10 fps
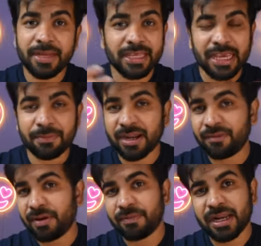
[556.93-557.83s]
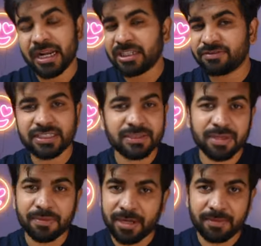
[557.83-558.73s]
मेरे कैमरा वैमरा लाइट्स वाइट
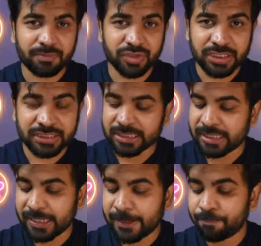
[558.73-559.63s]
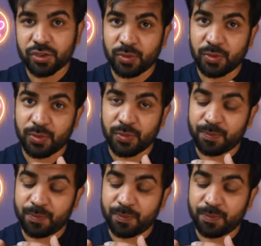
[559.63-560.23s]
सबके बारे में आप जान सकते हैं तो